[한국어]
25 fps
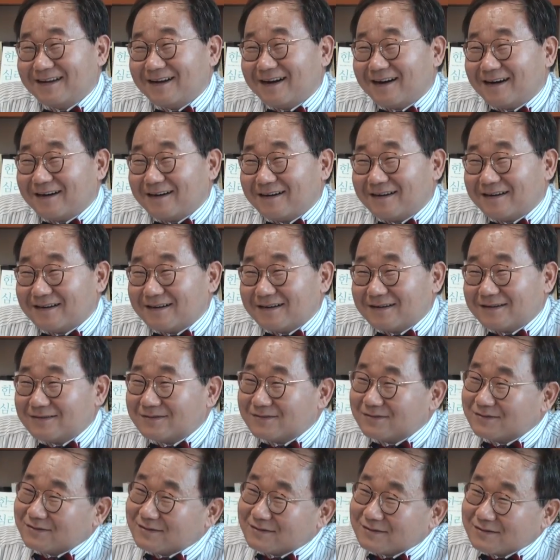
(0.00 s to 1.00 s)
어,
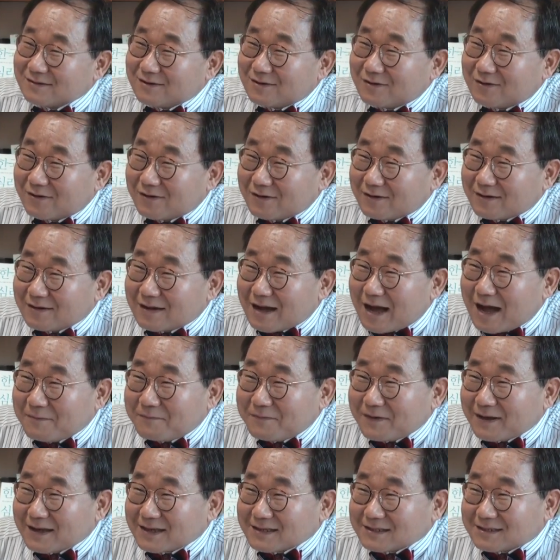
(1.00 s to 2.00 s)

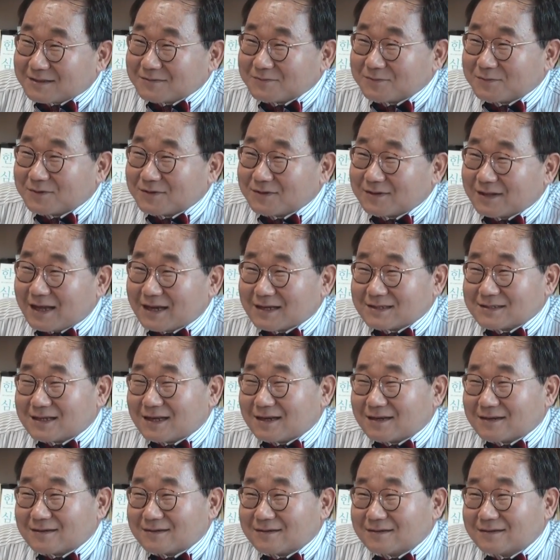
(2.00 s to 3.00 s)
앞에 계신 분
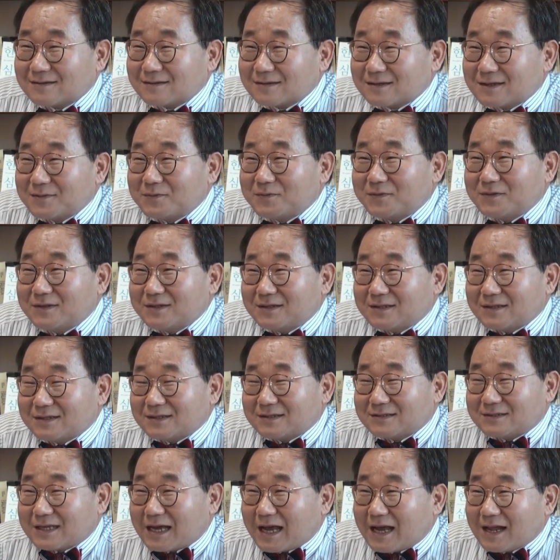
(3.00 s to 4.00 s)
항상 그 기분
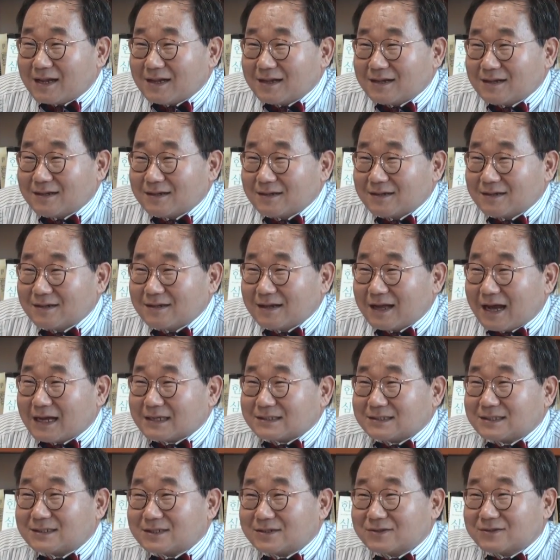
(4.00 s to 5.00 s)
잘
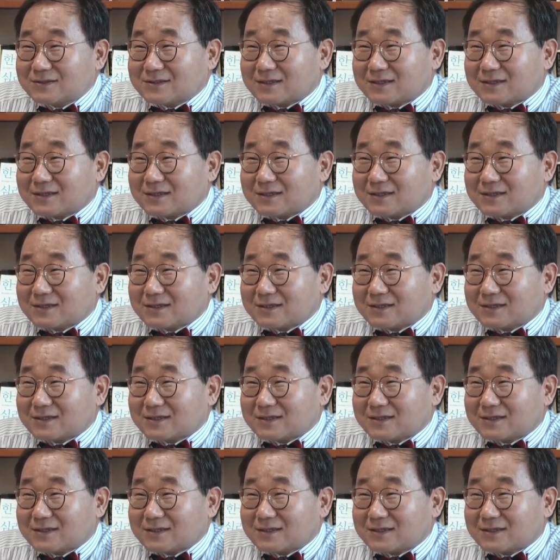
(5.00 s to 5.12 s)
아시죠,